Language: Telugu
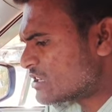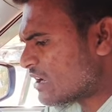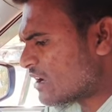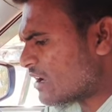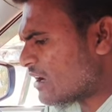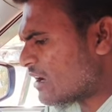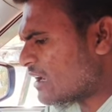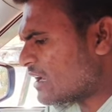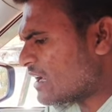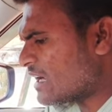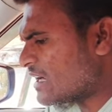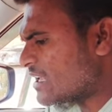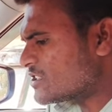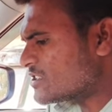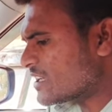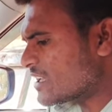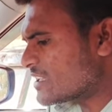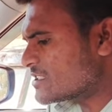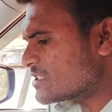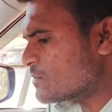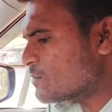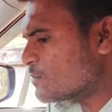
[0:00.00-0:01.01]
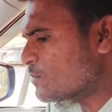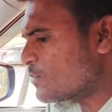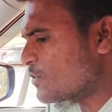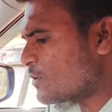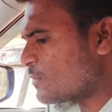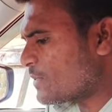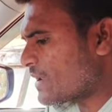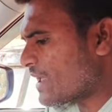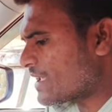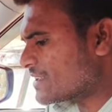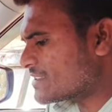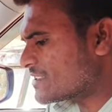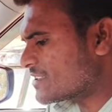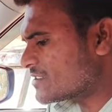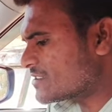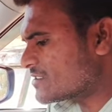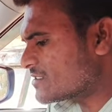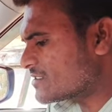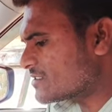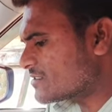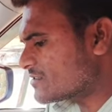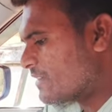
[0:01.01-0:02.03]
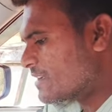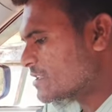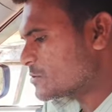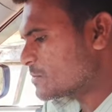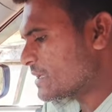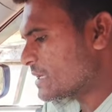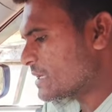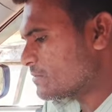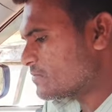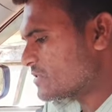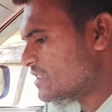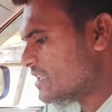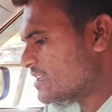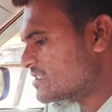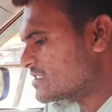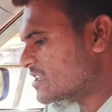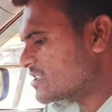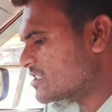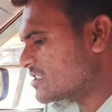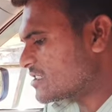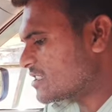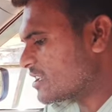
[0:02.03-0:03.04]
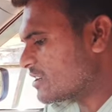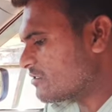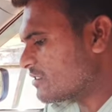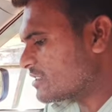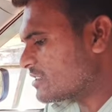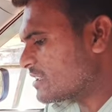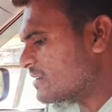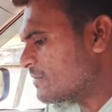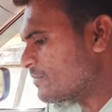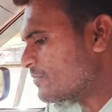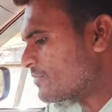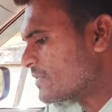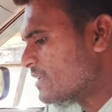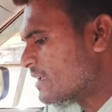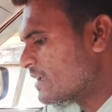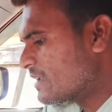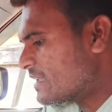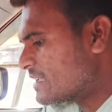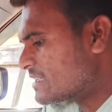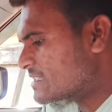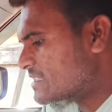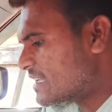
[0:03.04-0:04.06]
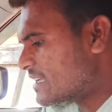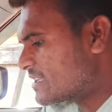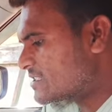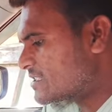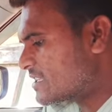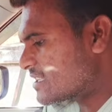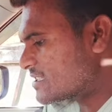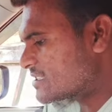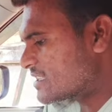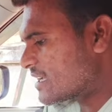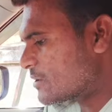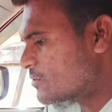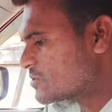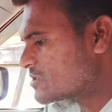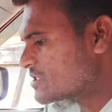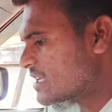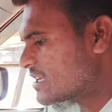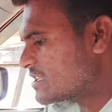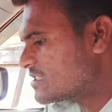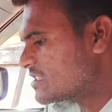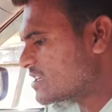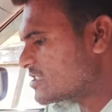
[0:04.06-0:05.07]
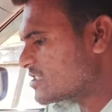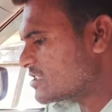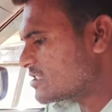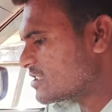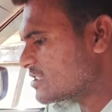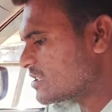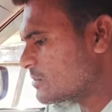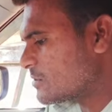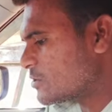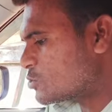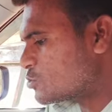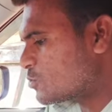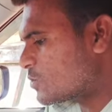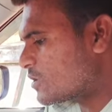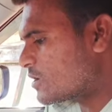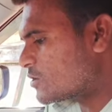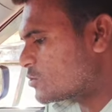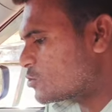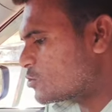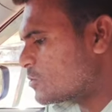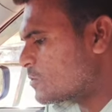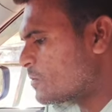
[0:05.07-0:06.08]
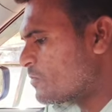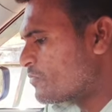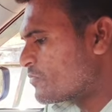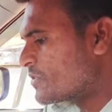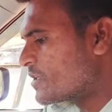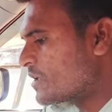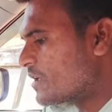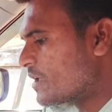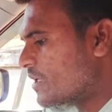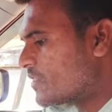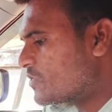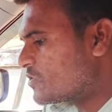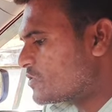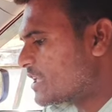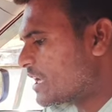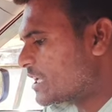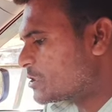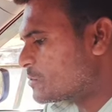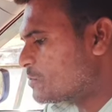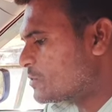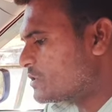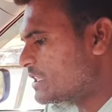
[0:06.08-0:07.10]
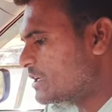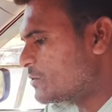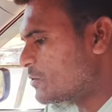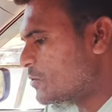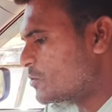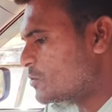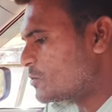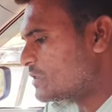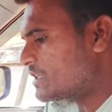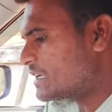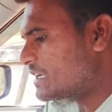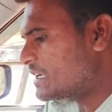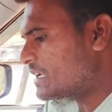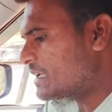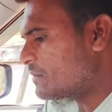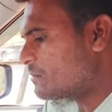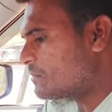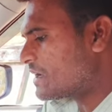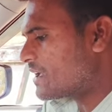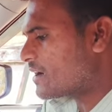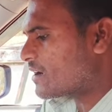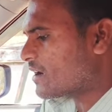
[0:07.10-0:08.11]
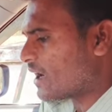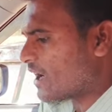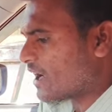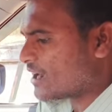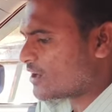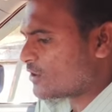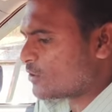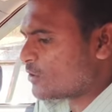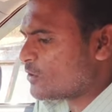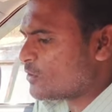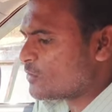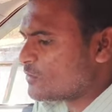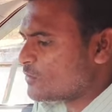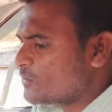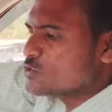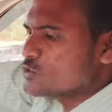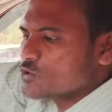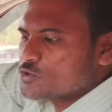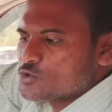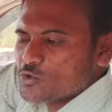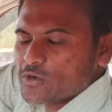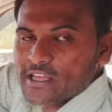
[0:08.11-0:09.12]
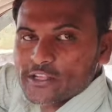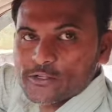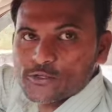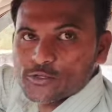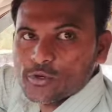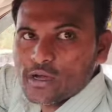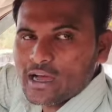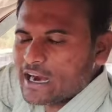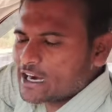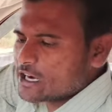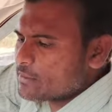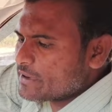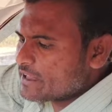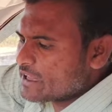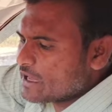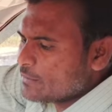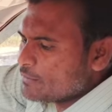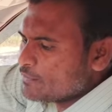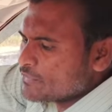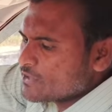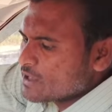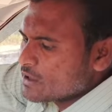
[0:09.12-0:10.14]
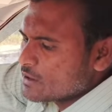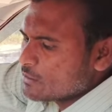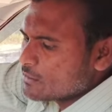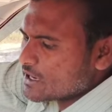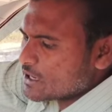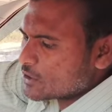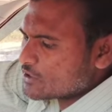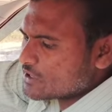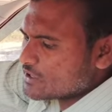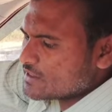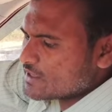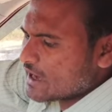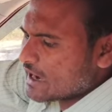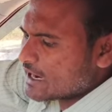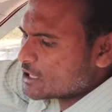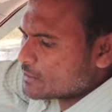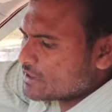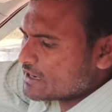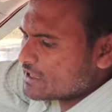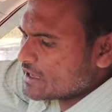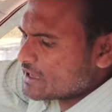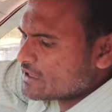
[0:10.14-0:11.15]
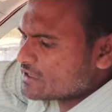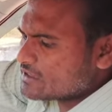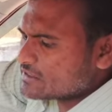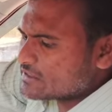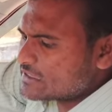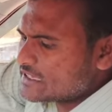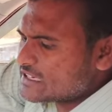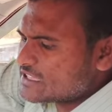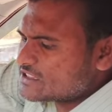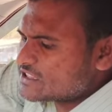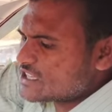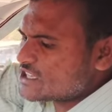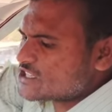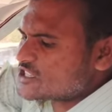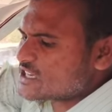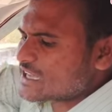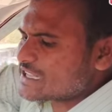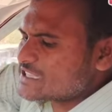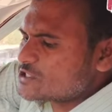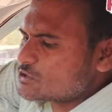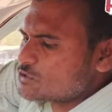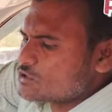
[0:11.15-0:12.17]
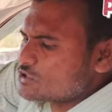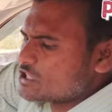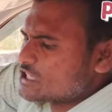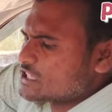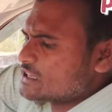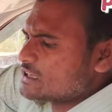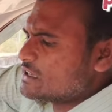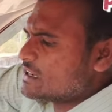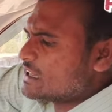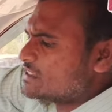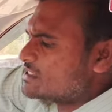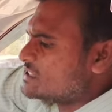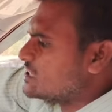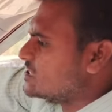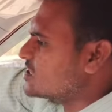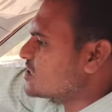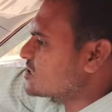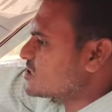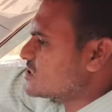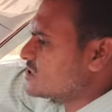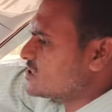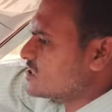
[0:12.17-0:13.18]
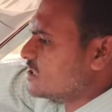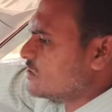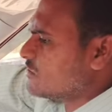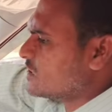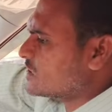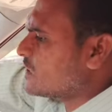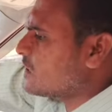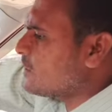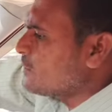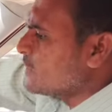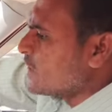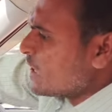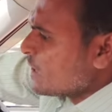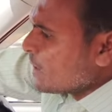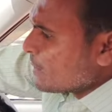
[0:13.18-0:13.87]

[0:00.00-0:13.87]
చాలా అంటే చాలా సింపుల్ ప్రాసెస్ వన్స్ మనం తీసేసిన తర్వాత నేను స్టిక్ చేస్తాను స్టిక్ చేసిన తర్వాత మీరు చూడొచ్చు ఎంత అద్భుతంగా ఉంటుందంటే మన కార్లో చూ చూడొచ్చు ఆటోమేటిక్గా మనకు ఇది ఆటోమేటిక్గా దీన్ని తీసేయాల్సి ఉంటుంది ఇలా తీసేసిన తర్వాత